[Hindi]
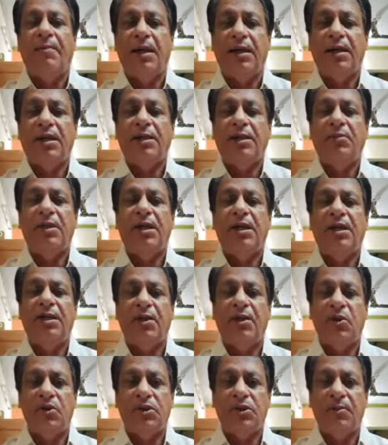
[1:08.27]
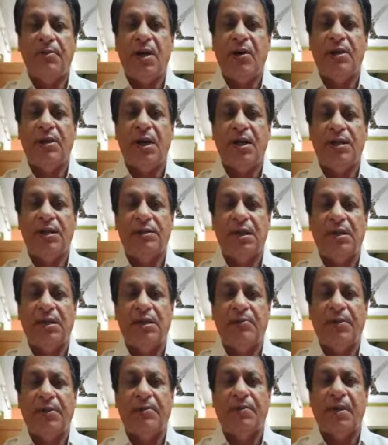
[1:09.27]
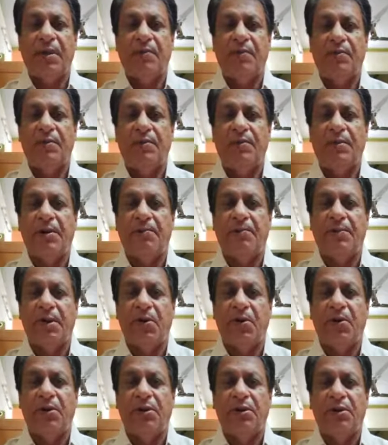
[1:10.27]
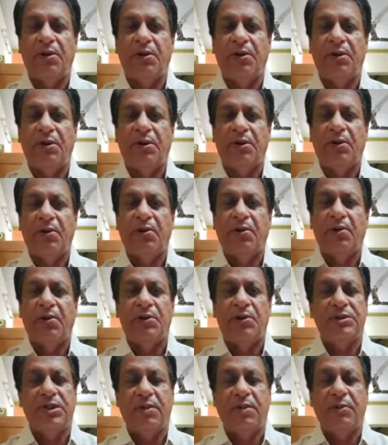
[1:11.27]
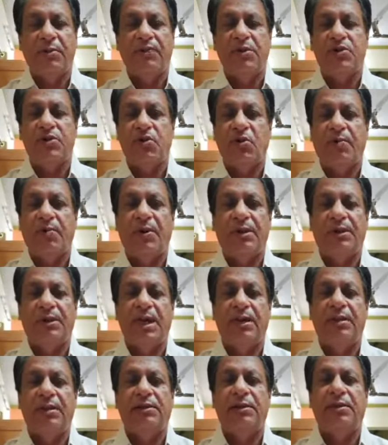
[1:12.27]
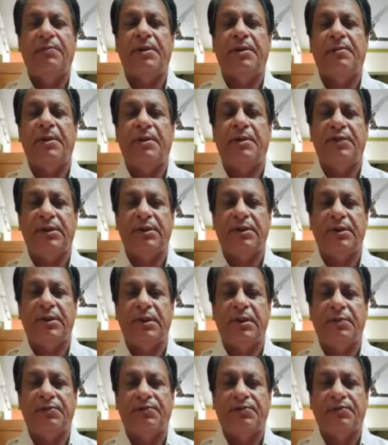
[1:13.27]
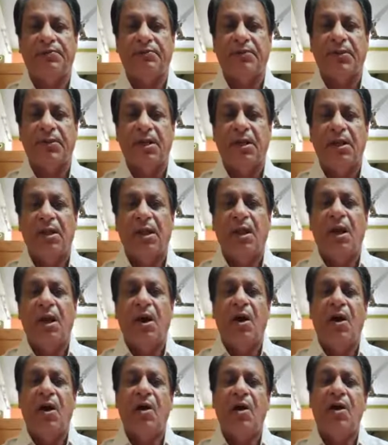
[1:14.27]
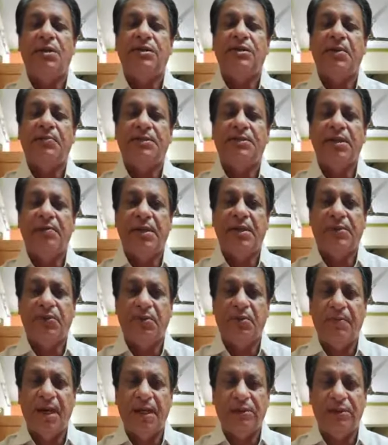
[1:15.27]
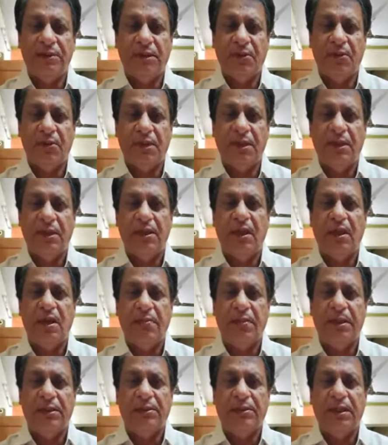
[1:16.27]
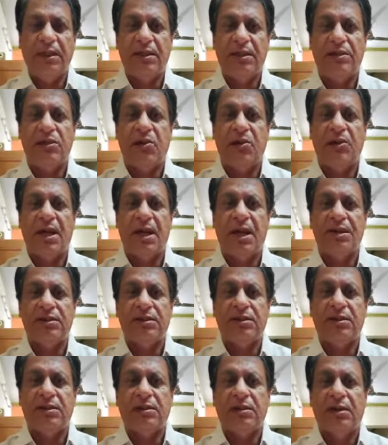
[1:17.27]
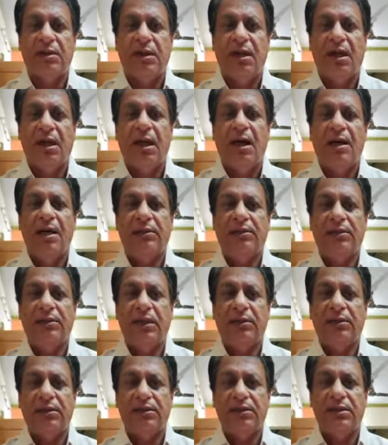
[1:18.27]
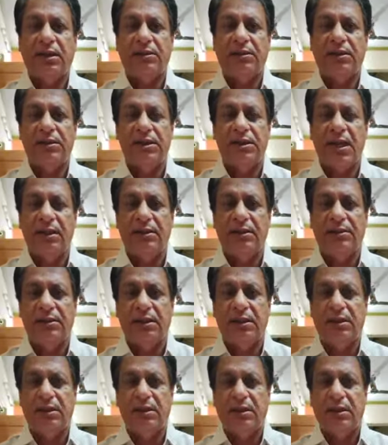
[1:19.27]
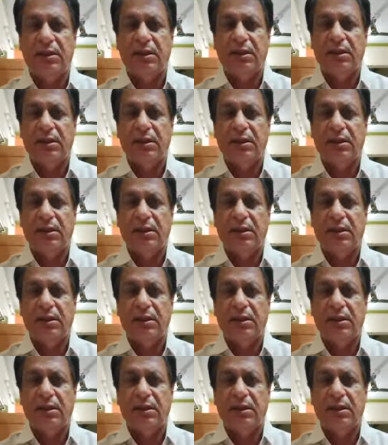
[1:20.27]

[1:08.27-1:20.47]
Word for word: अमेरिका द्वारा हिरोशिमा और नागासाकी पर परमाणु बम का प्रयोग उसने भी विश्व को बहुत गहरे तक प्रभावित किया और सबसे महत्वपूर्ण बात यह हुई कि अभी तक जो राष्ट्र अत्यंत शक्तिशाली थे